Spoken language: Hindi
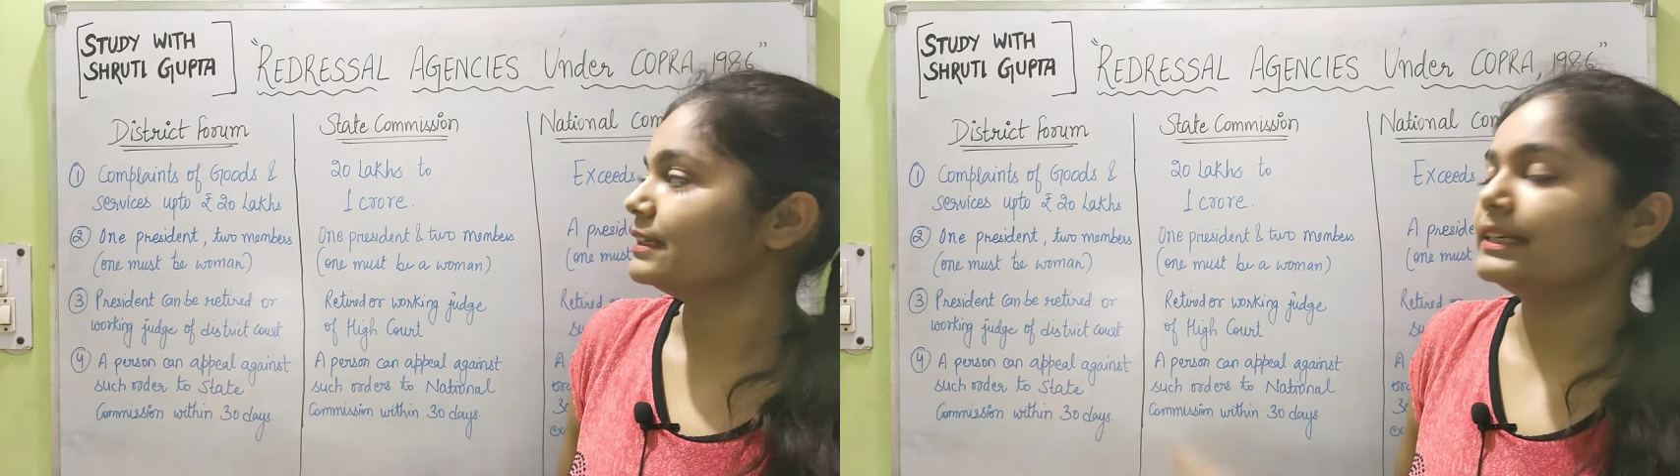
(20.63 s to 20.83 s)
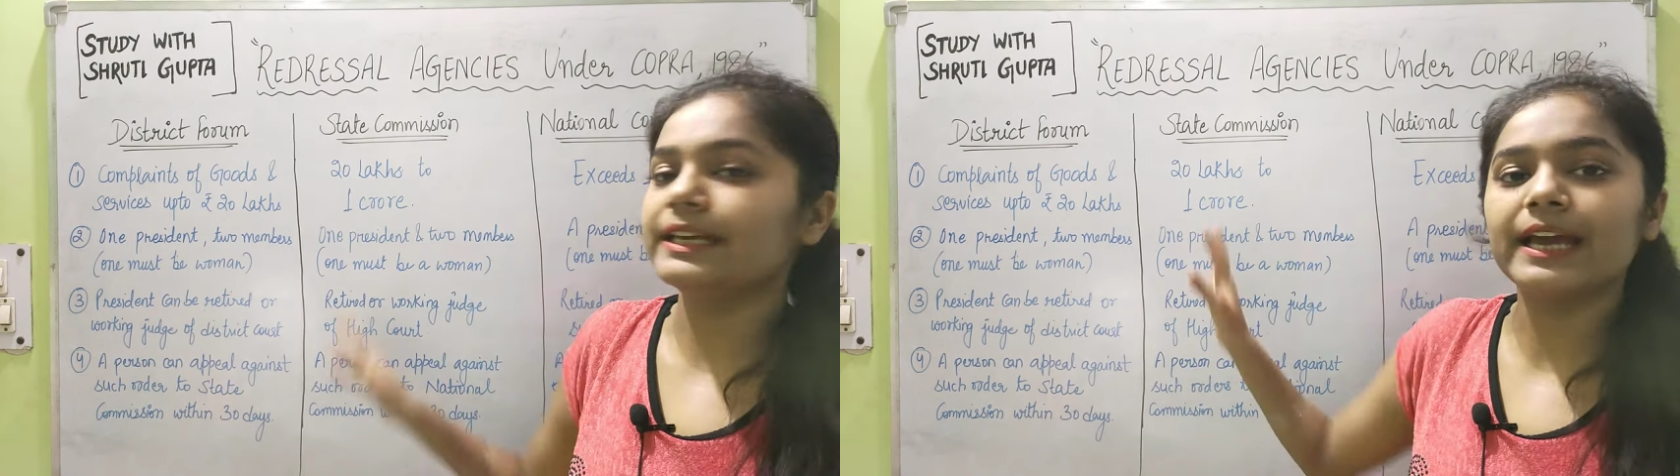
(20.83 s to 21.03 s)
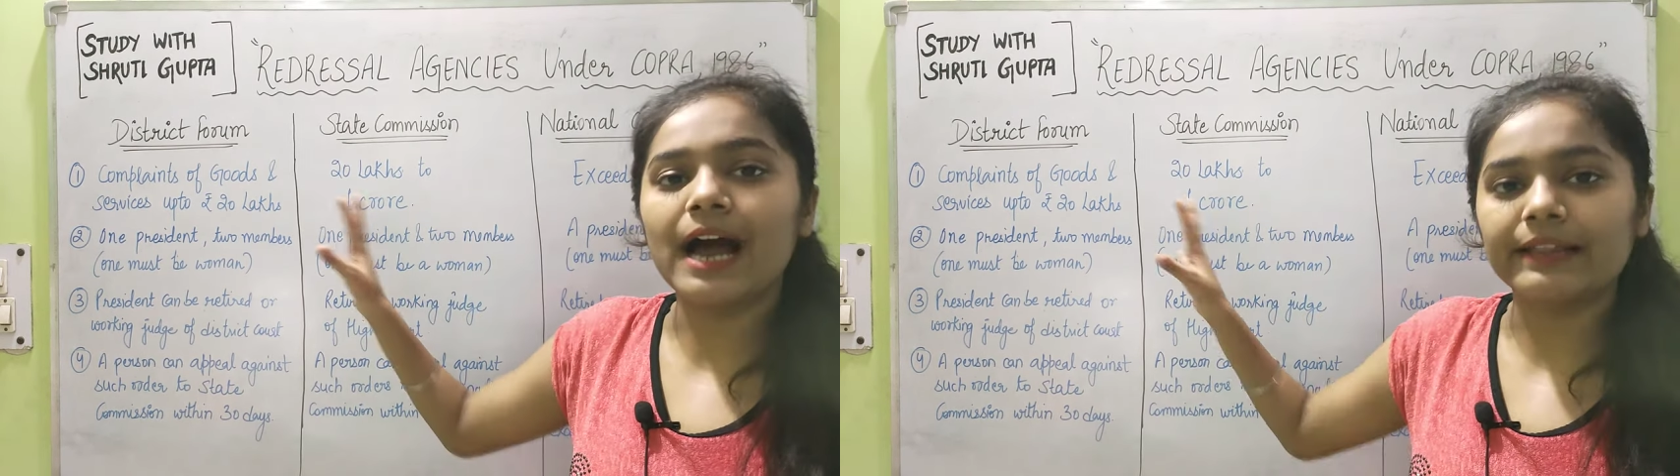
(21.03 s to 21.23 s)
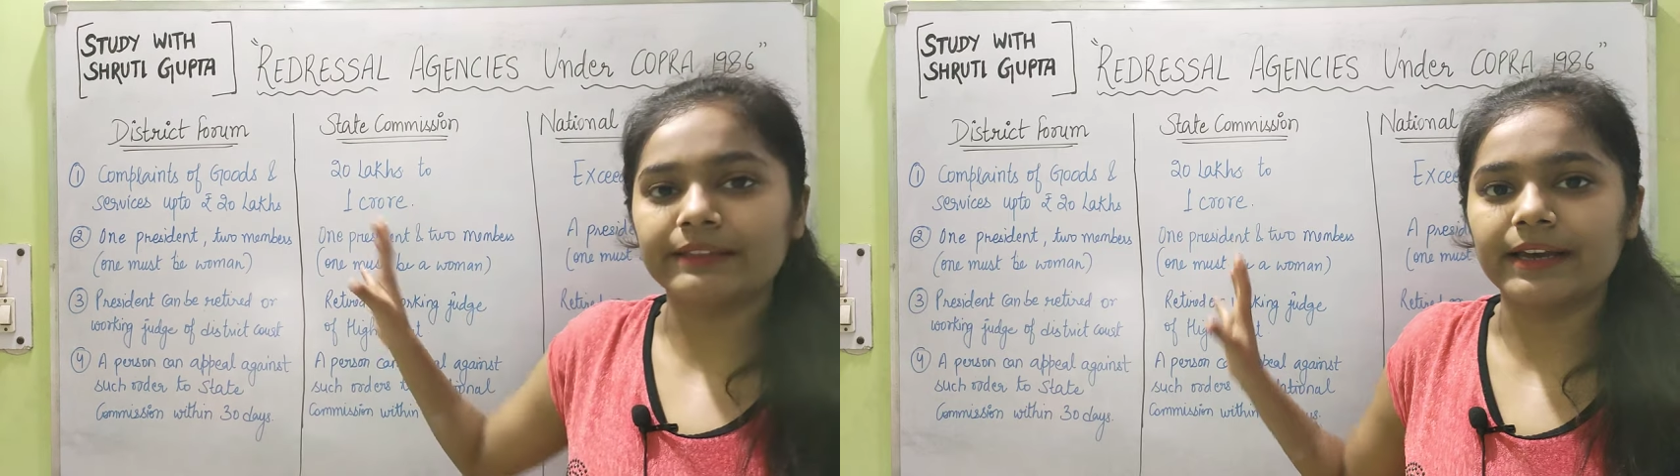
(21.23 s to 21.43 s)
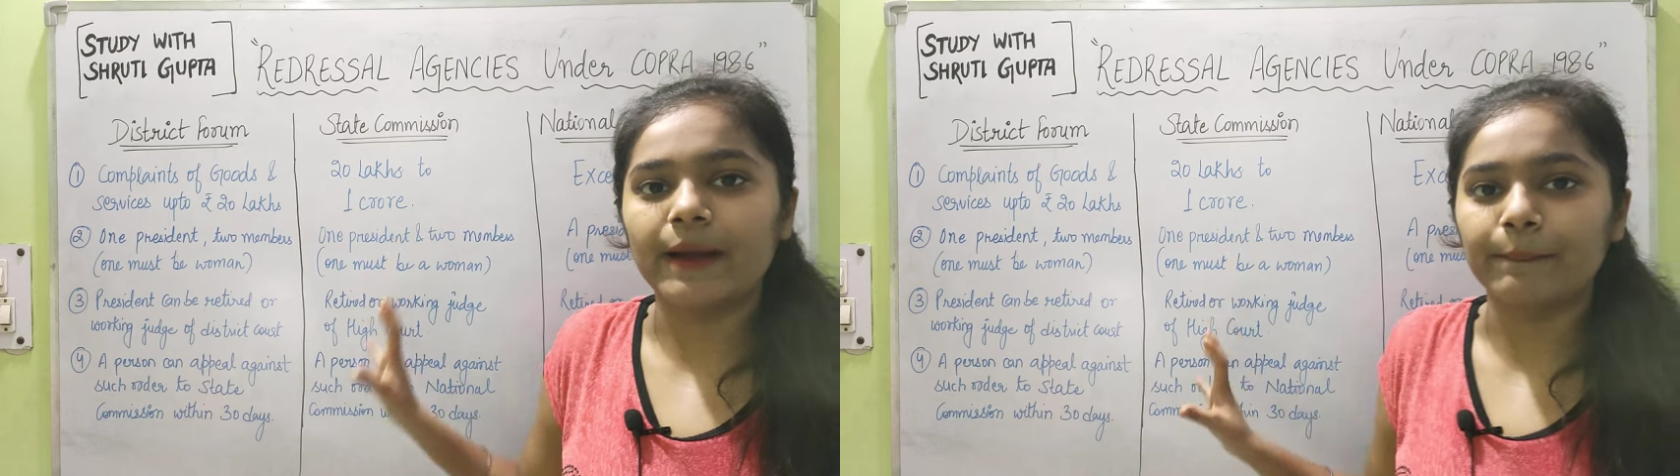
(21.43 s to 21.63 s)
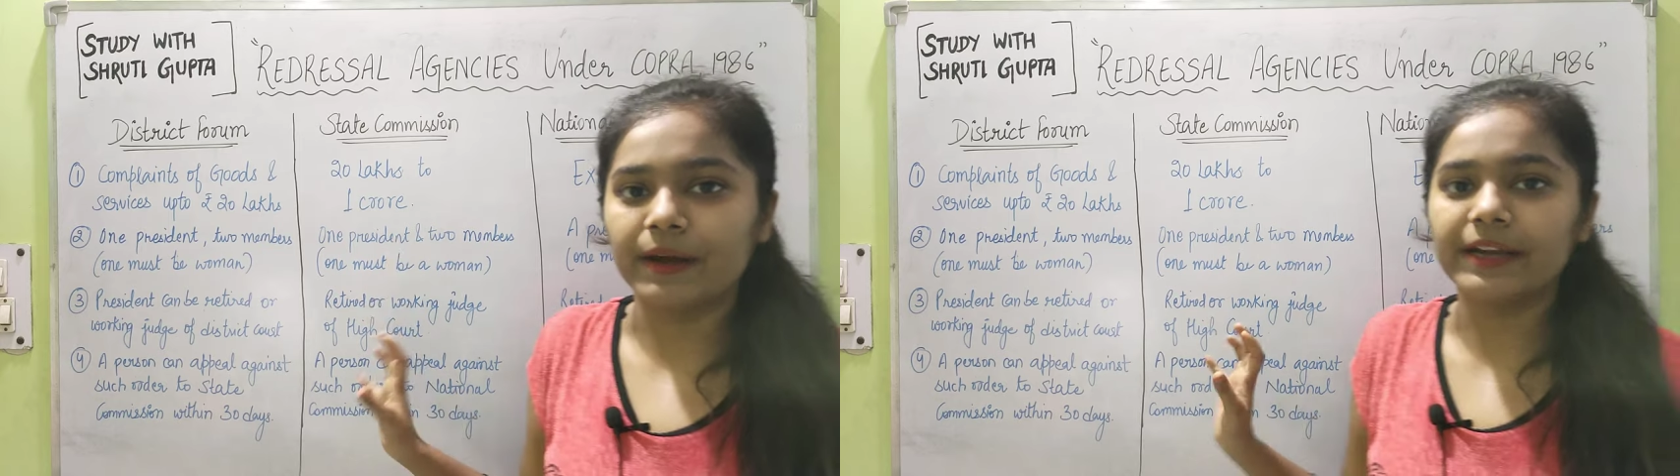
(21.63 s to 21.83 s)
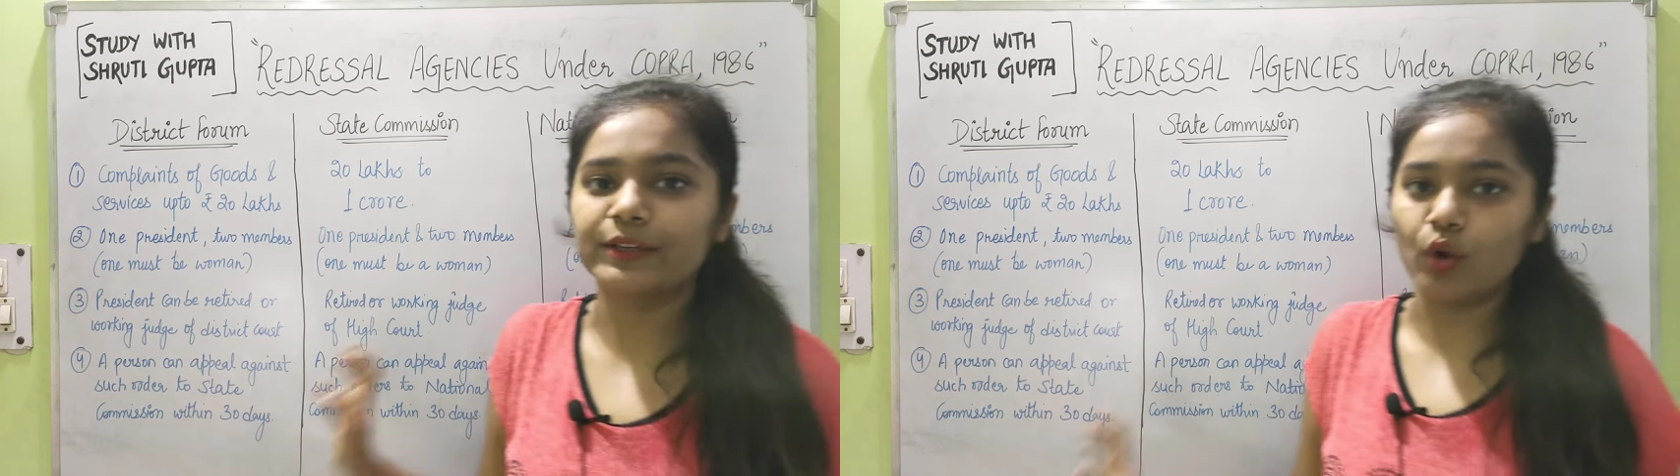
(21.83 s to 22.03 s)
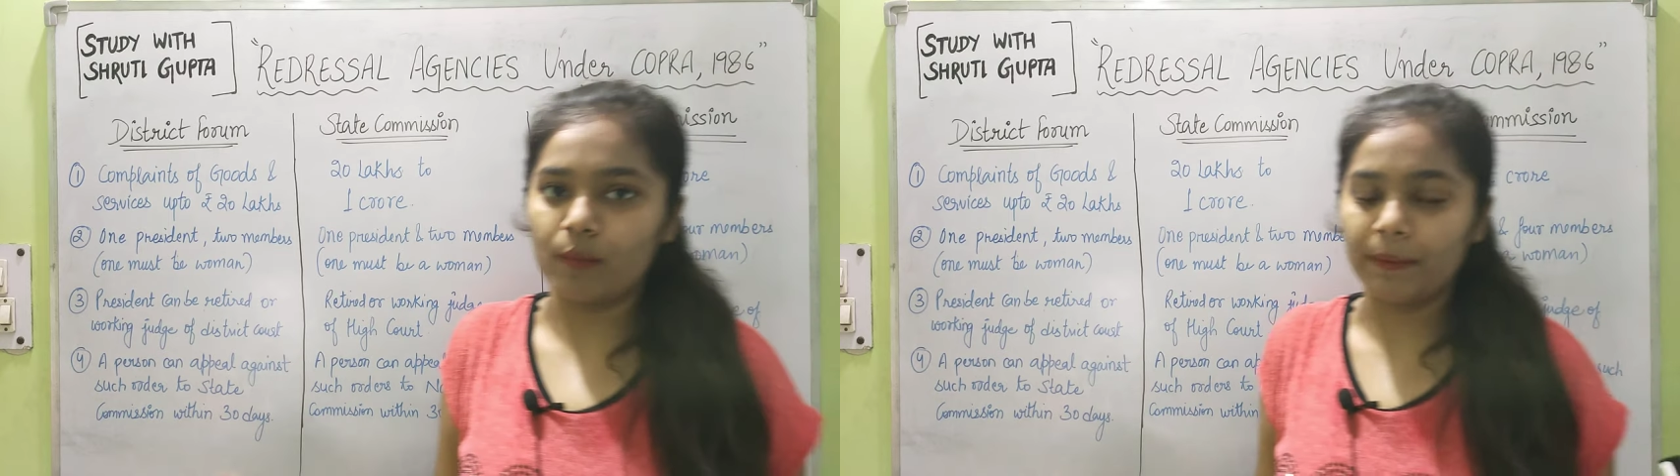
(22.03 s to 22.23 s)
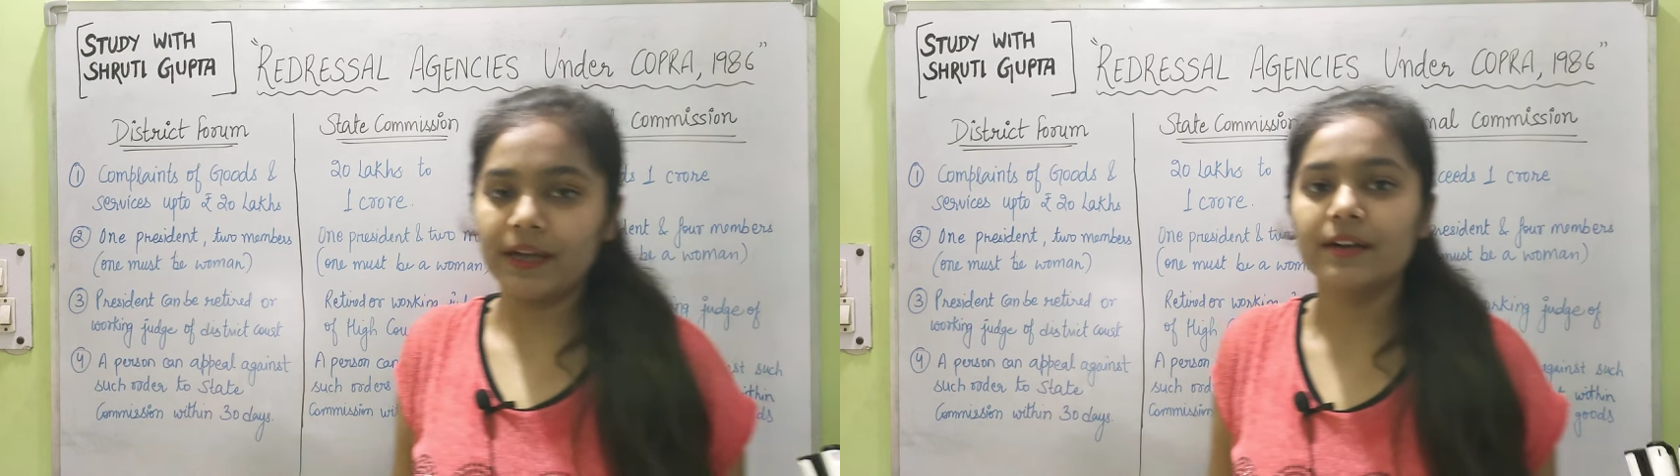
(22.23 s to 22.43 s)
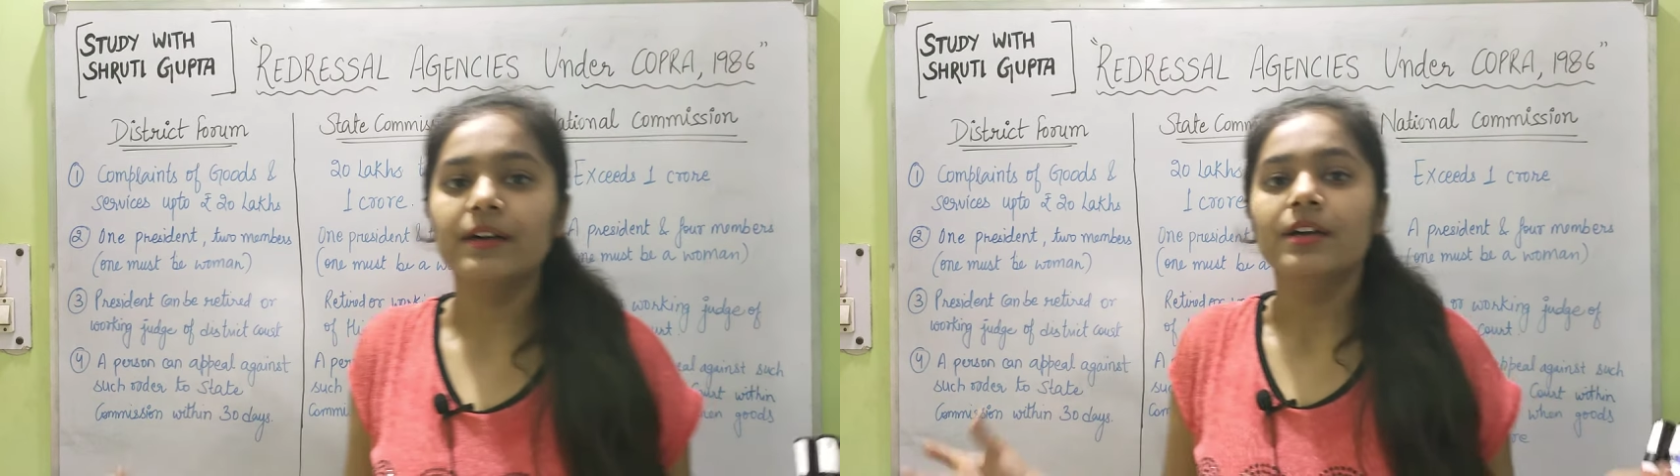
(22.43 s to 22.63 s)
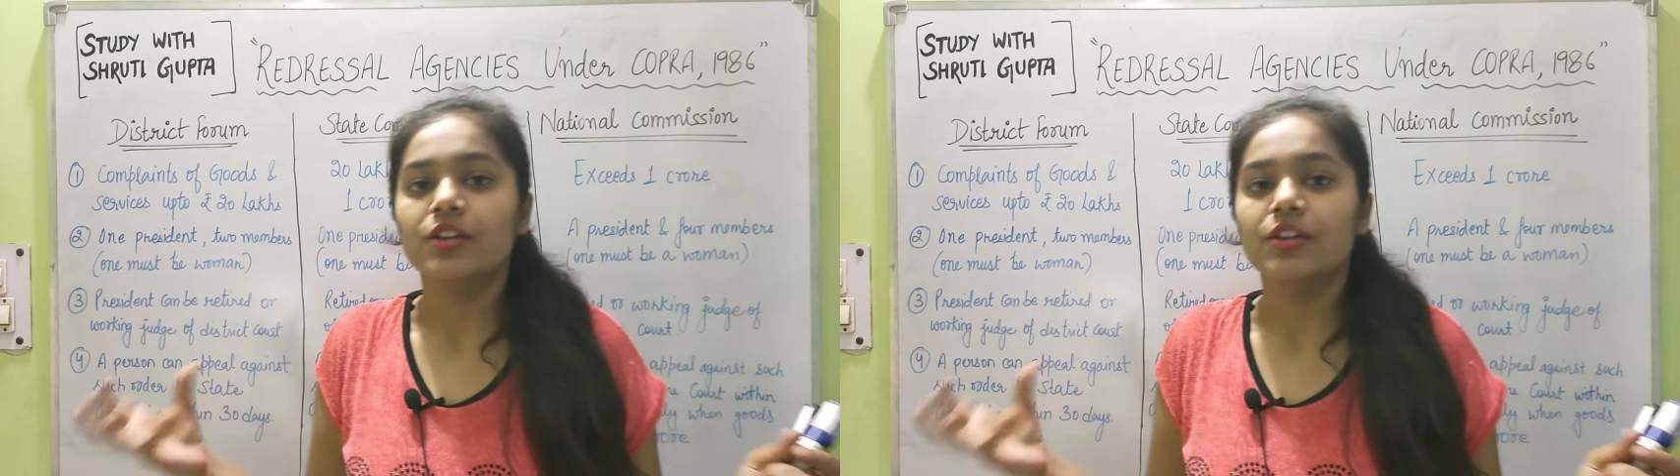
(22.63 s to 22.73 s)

ये आता है आपका एक टॉपिक